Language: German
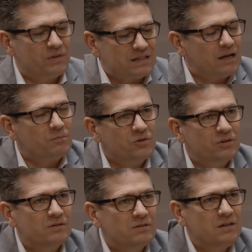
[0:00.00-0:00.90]
Deshalb
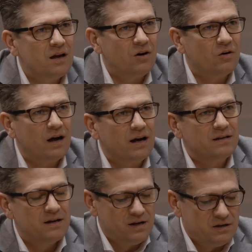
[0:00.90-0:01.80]
möchten Sie ja auch
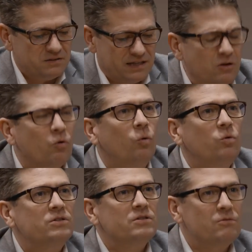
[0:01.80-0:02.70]
ein sehr
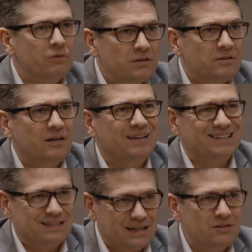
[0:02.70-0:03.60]
großes
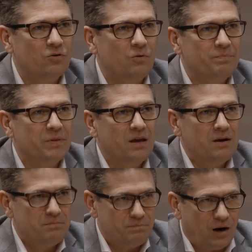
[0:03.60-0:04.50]
Logistikzentrum
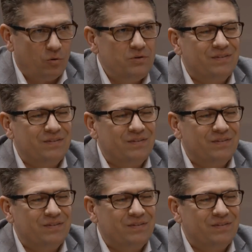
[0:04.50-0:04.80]
bauen.